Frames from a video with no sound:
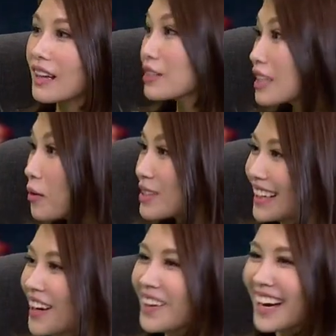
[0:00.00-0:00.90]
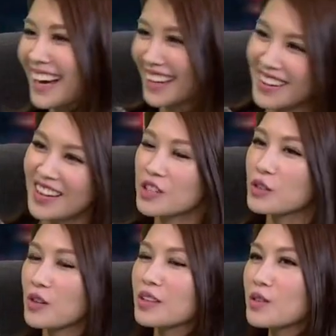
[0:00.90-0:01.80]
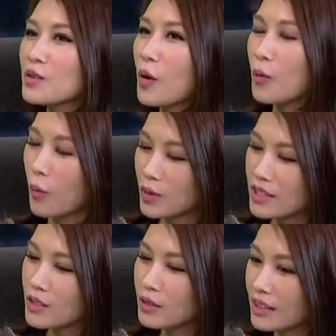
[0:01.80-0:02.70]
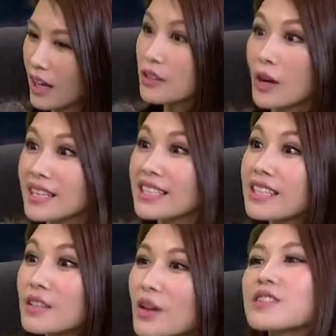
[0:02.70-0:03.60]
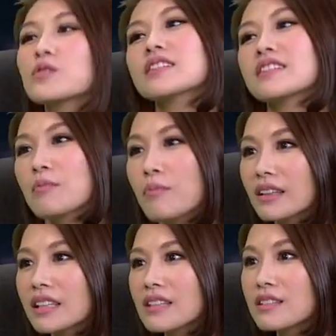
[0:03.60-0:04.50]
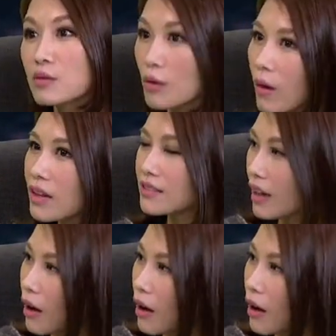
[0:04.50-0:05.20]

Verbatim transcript: 对对对，就说就有我那时候看，对对，就四人帮的意思，就说哇，好好精彩。